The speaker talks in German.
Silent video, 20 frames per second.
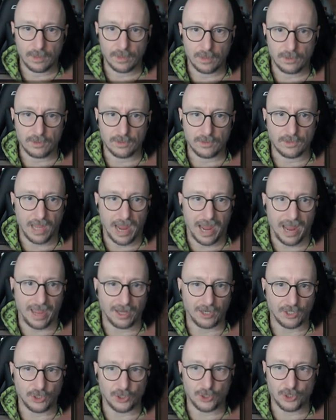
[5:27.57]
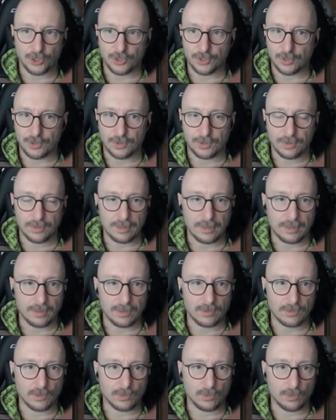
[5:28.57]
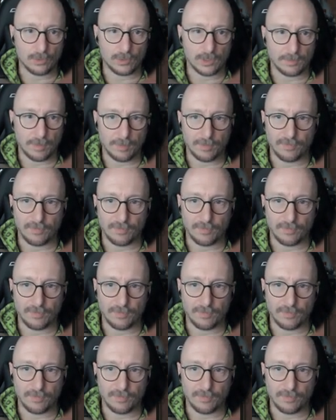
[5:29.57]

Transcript: Stash. So, dann machen wir